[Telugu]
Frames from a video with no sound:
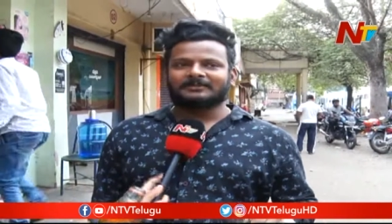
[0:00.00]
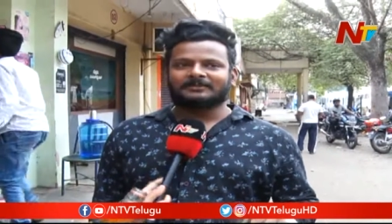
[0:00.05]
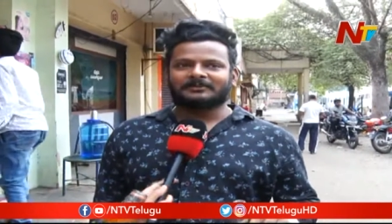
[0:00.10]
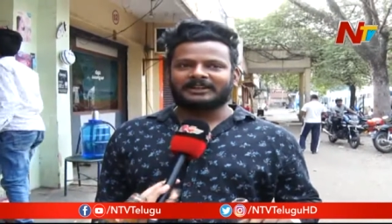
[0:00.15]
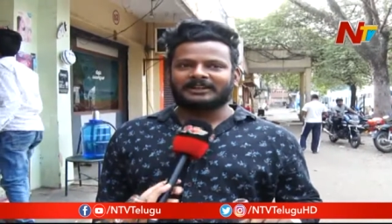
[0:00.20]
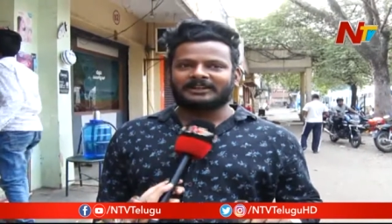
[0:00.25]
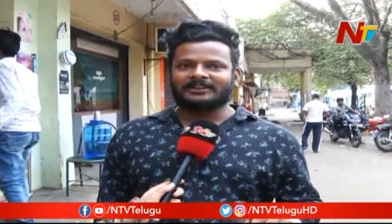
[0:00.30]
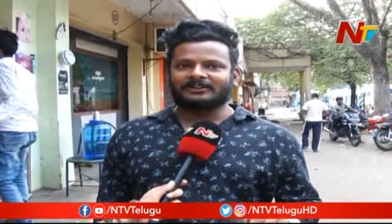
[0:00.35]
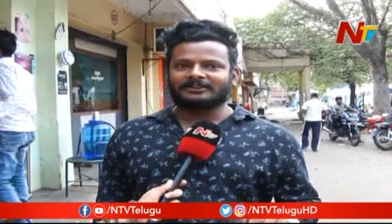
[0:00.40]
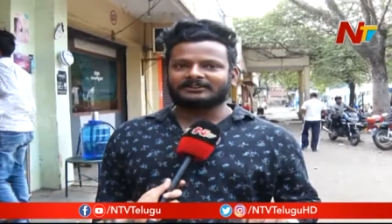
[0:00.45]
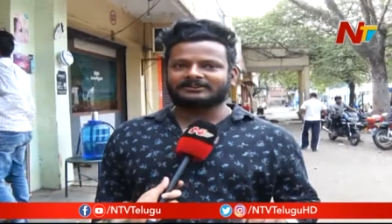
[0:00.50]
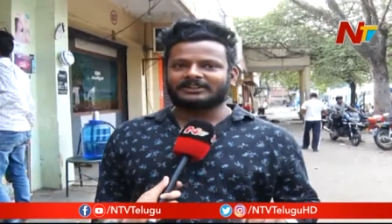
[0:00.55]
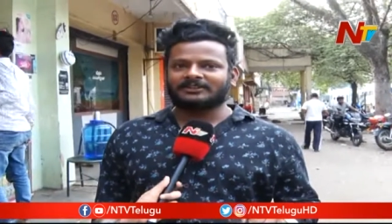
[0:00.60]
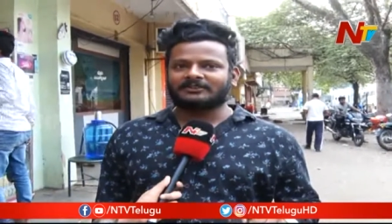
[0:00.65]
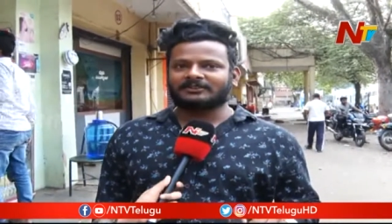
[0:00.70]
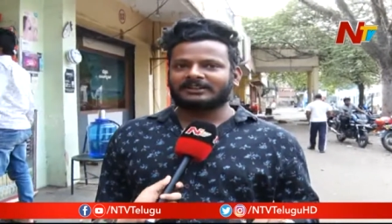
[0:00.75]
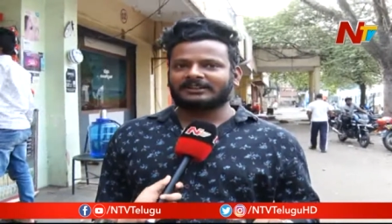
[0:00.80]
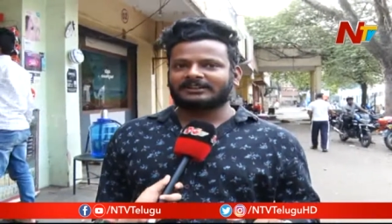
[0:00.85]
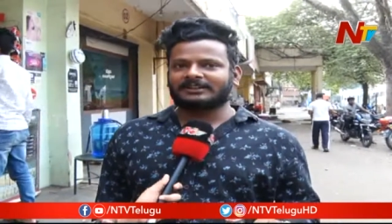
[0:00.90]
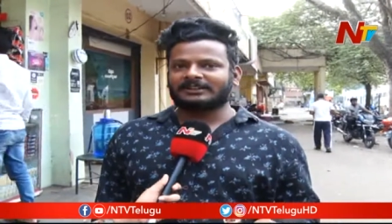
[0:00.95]
మళ్ళీ వస్తా
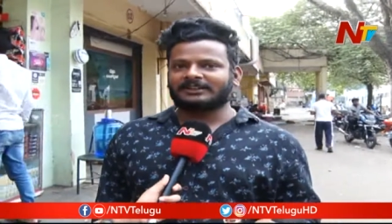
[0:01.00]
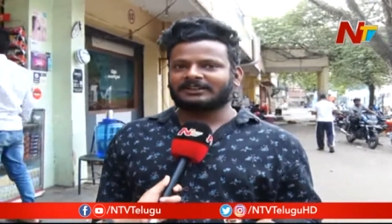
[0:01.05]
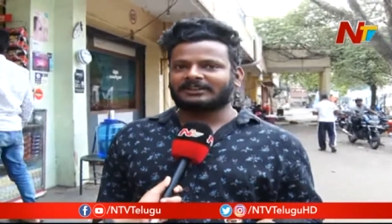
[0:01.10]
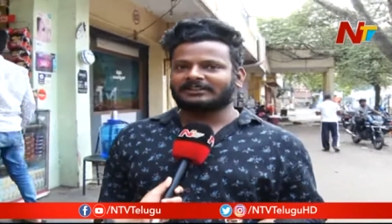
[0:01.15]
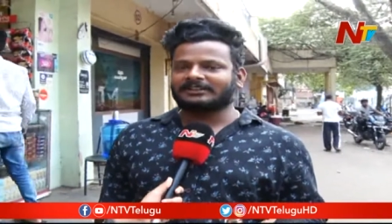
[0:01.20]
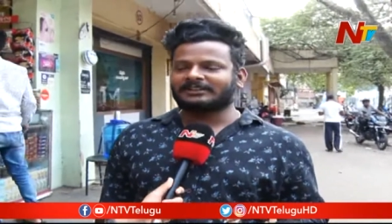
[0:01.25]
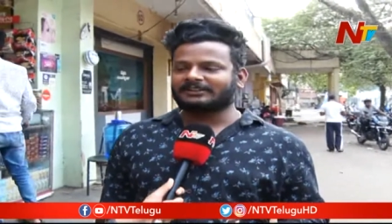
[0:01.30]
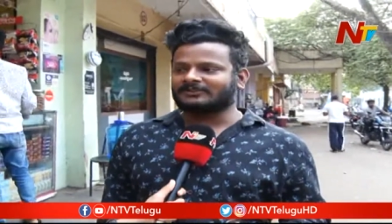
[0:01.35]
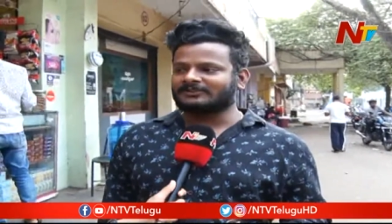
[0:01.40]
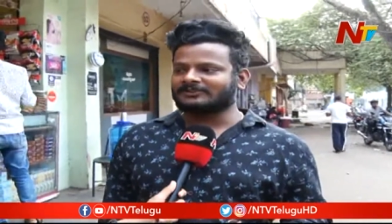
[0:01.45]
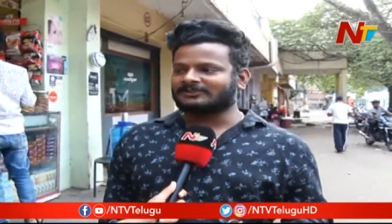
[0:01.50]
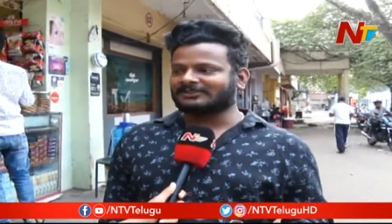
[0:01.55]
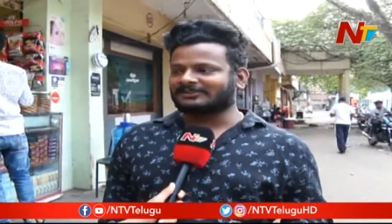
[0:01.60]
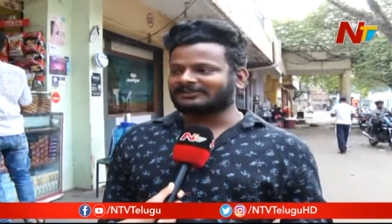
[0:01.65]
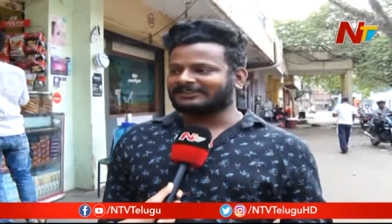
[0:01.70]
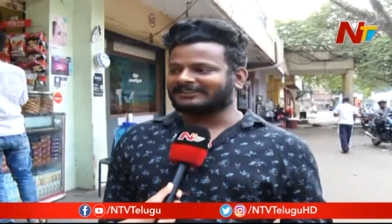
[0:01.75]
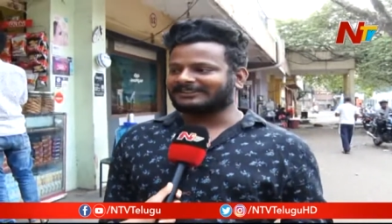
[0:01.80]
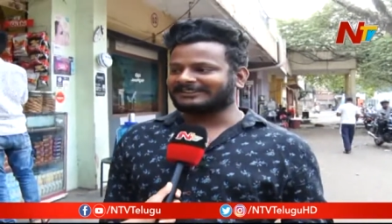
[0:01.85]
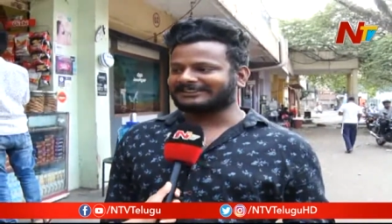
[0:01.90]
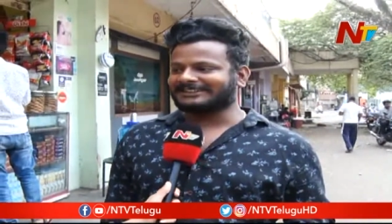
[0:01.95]
ఉండే ఎట్లా అది కొంచెం
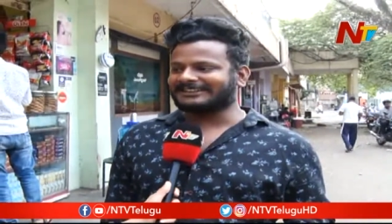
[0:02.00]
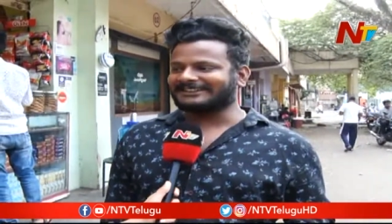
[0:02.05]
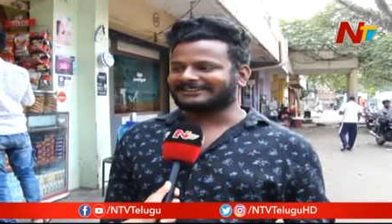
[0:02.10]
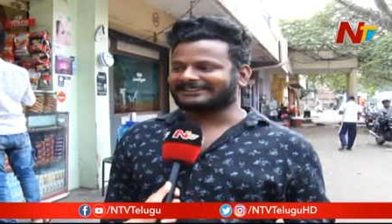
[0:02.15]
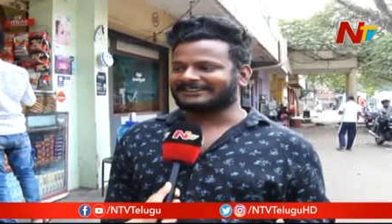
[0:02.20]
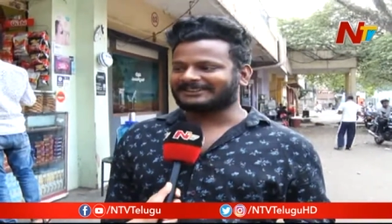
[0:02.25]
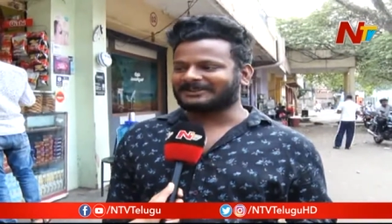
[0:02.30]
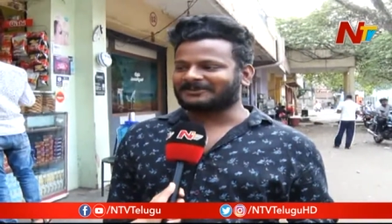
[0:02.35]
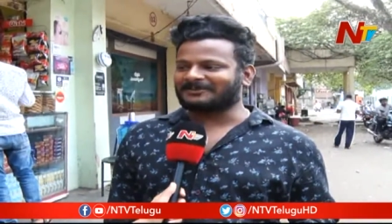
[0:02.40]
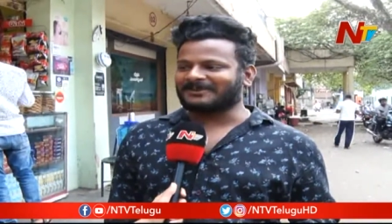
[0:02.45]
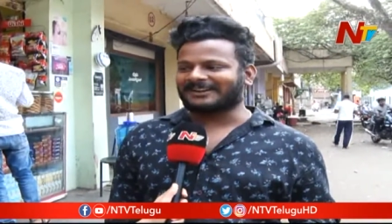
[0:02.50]
ఈజీ అవుతుంది